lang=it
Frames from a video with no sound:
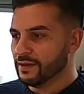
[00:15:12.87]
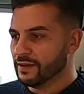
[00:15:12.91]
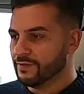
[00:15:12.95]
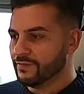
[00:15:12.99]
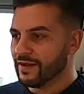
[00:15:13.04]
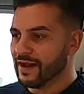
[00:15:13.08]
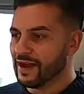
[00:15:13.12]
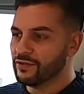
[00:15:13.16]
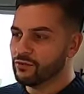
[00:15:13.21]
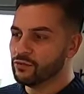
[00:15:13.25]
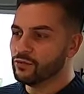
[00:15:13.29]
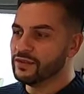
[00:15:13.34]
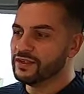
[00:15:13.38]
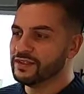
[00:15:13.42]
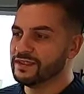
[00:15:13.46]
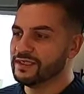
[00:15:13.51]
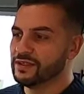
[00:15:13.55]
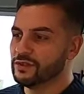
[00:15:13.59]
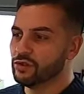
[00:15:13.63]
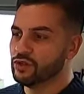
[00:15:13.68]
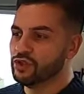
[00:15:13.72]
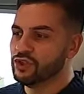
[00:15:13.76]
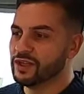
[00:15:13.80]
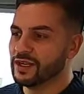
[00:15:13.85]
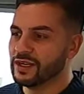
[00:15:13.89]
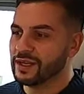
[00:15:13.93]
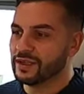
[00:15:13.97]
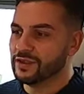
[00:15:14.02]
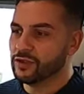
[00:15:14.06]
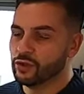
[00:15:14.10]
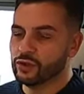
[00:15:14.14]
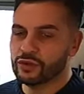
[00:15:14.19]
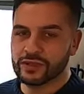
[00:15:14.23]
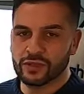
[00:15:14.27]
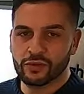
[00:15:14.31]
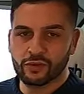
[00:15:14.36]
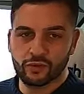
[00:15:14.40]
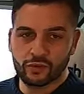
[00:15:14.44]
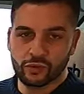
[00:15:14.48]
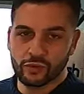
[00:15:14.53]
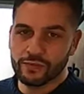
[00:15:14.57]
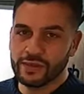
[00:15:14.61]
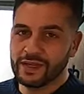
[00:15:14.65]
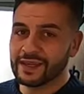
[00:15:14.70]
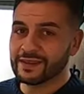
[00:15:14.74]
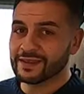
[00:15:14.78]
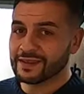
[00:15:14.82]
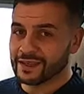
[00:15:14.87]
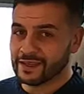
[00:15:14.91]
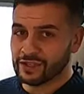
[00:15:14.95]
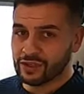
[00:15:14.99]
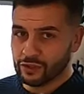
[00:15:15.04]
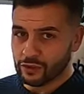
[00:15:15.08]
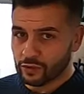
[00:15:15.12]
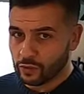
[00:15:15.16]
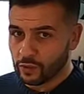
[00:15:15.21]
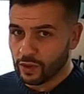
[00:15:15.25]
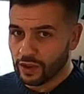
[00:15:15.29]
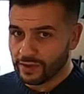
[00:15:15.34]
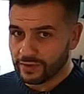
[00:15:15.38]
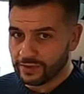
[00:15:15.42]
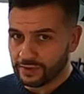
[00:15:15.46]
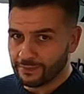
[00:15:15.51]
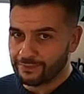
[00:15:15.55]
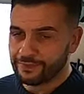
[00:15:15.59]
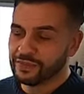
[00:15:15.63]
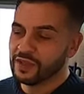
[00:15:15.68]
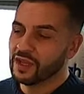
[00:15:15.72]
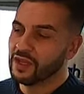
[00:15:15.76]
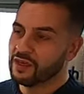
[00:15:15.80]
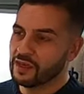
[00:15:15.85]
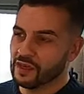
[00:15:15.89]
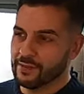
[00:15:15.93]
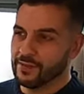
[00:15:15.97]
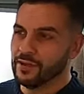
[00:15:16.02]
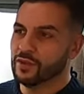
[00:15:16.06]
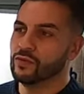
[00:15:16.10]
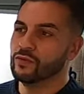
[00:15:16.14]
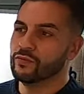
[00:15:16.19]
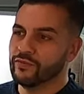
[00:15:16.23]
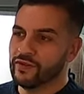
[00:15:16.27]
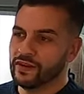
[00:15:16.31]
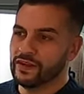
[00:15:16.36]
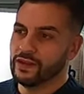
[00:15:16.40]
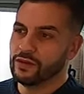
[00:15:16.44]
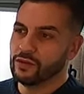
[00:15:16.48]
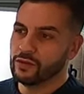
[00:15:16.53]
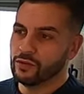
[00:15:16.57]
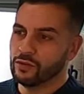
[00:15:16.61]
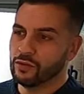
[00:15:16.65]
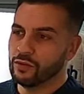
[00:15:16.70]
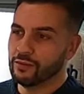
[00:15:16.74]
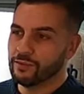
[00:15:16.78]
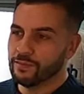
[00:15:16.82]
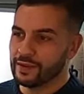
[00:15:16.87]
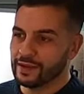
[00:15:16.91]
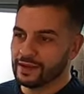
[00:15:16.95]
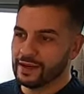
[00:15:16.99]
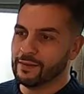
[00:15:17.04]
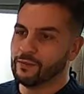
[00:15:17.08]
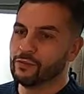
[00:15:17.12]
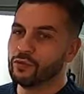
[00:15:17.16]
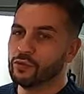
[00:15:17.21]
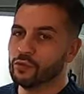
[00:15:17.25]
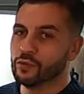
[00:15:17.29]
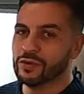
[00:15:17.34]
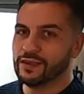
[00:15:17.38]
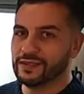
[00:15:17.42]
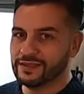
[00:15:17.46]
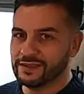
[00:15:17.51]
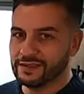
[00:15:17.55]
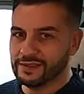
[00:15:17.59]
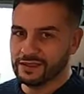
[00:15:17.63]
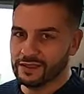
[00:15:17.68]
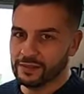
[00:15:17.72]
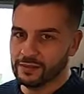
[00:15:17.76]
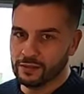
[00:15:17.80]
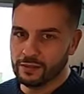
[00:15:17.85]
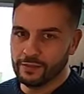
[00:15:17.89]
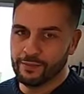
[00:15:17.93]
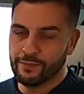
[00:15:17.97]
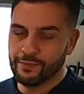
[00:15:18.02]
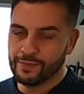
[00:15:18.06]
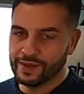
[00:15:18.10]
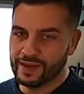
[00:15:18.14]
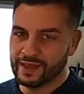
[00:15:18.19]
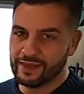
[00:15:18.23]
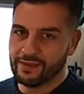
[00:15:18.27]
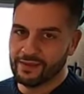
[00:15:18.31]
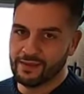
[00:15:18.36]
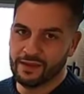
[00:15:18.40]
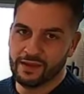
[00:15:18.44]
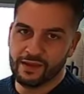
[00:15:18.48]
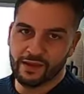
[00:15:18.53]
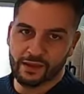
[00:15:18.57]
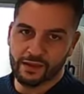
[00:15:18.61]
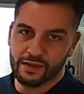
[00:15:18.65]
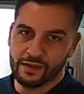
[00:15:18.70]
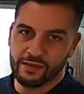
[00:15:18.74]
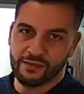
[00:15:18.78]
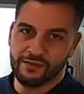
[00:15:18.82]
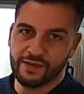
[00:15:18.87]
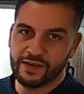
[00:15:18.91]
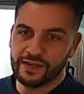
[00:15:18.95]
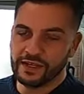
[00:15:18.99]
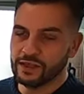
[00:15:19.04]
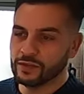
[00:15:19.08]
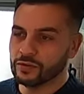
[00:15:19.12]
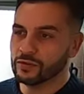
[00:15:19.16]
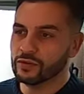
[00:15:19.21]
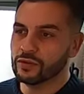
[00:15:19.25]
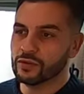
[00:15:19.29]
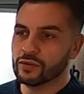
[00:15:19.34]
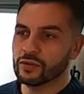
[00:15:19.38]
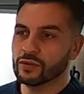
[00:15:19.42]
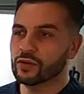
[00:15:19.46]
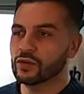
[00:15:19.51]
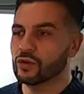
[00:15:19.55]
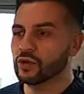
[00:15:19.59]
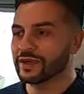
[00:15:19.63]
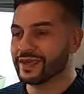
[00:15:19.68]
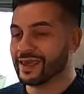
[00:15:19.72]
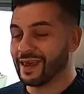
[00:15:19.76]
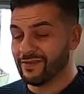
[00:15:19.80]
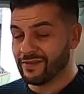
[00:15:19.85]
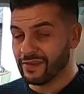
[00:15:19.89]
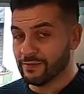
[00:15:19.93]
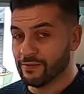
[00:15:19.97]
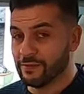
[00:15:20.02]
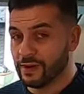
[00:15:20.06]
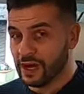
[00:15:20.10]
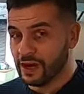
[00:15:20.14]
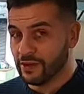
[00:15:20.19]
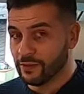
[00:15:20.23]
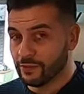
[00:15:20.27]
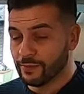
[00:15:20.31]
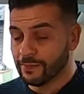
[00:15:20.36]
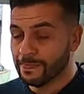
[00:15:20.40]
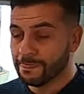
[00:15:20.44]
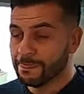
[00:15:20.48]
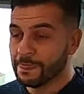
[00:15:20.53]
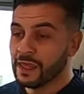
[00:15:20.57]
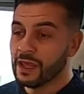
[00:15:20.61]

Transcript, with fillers: va ad un listino circa di 81.350. Chiaramente un veicolo, parliamo di un listino prezzi eh, finito, chiavi in mano.